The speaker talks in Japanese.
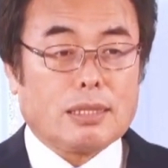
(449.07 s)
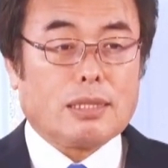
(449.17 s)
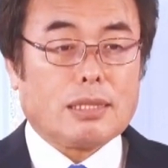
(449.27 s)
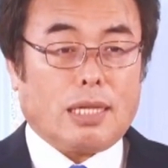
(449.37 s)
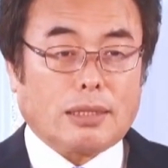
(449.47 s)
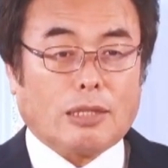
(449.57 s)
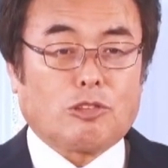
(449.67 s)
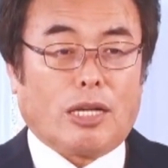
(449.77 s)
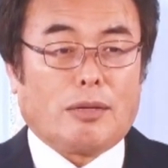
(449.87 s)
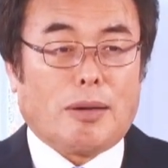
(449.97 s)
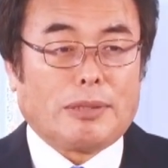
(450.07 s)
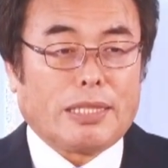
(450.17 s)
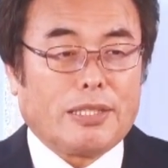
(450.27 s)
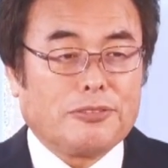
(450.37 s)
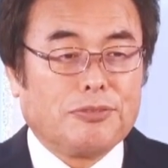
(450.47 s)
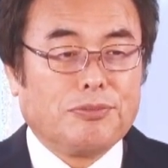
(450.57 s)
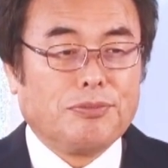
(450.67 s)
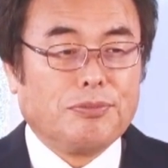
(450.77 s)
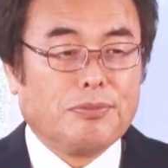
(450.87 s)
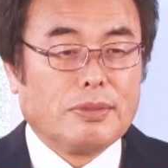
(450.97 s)
かたくななままである
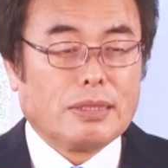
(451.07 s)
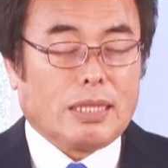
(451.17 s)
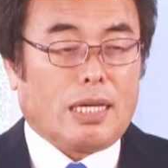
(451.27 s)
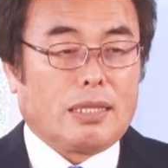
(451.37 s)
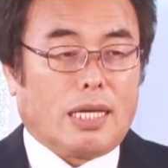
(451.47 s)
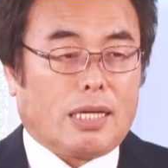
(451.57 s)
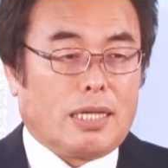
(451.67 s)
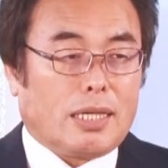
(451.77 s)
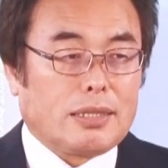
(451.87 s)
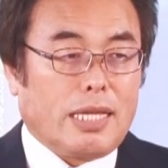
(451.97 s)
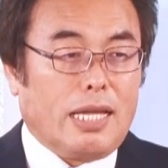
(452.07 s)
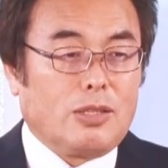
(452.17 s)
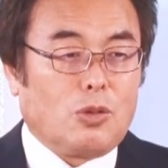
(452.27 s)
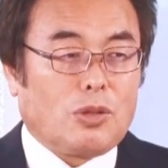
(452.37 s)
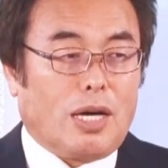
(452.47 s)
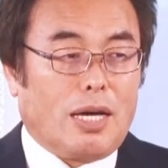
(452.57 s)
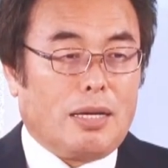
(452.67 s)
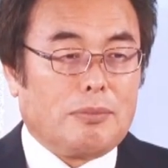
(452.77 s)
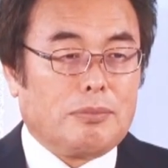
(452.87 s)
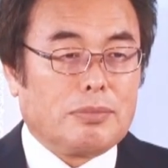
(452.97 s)
だからなかなか天道が
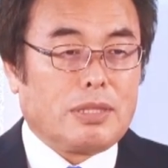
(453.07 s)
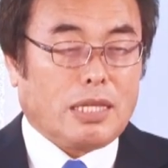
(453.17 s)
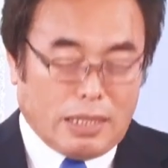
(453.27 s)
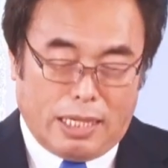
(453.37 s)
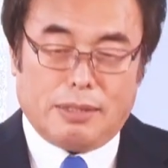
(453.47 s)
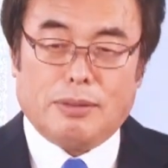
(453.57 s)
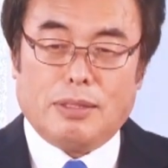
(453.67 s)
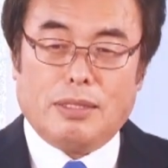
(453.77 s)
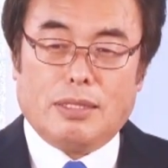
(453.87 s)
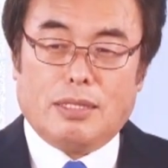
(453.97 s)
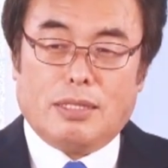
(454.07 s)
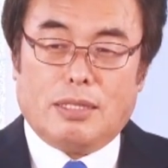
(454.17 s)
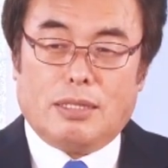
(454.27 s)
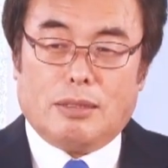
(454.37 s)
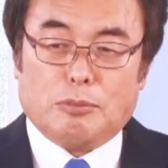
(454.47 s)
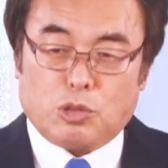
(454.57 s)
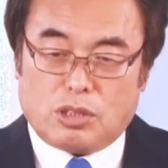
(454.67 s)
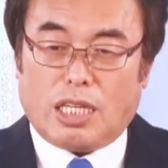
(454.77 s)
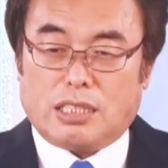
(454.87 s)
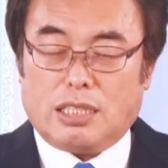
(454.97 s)
できない
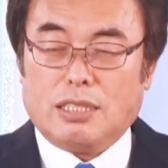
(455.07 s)
難しい